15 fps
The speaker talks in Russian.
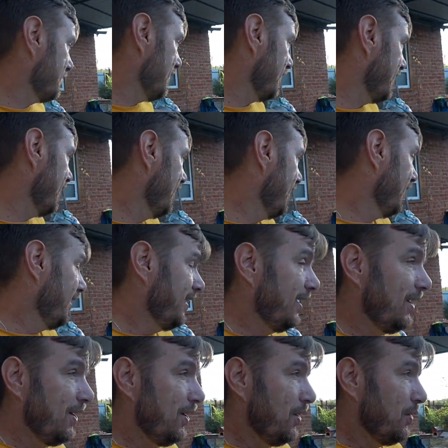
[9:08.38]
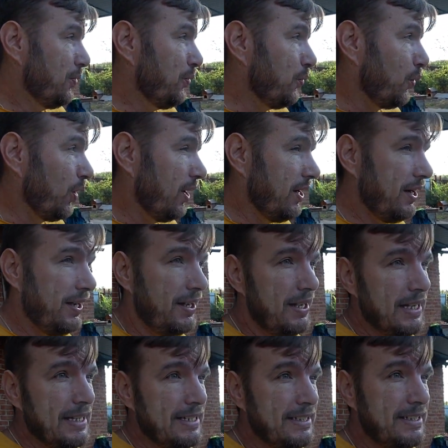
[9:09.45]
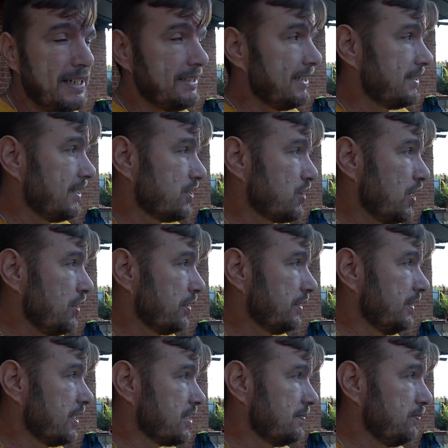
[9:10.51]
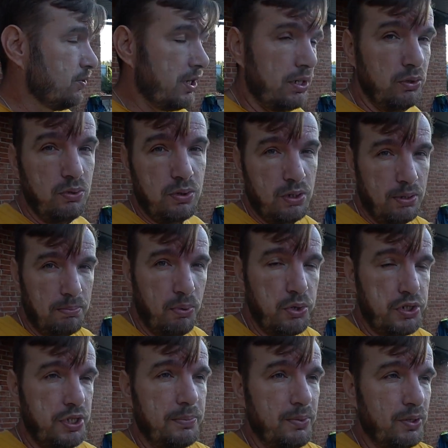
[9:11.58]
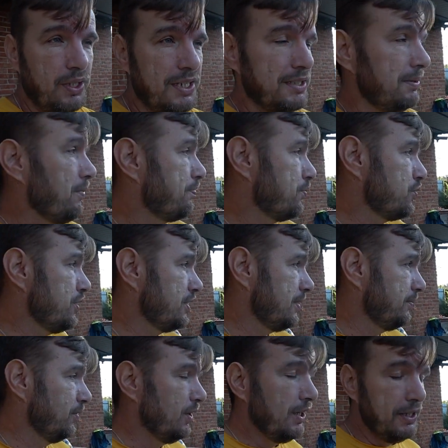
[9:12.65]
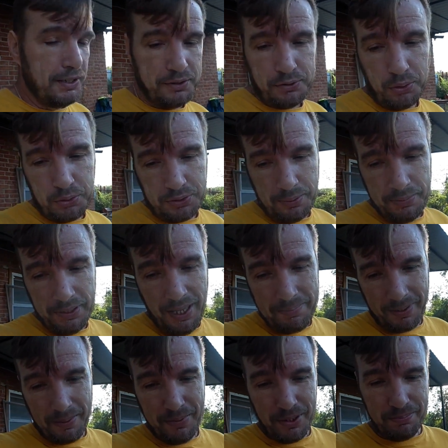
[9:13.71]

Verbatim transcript: так. Фух. Сейчас я сажаю к нашему кролу, мощному, классному, пушистому, с толстыми лапками,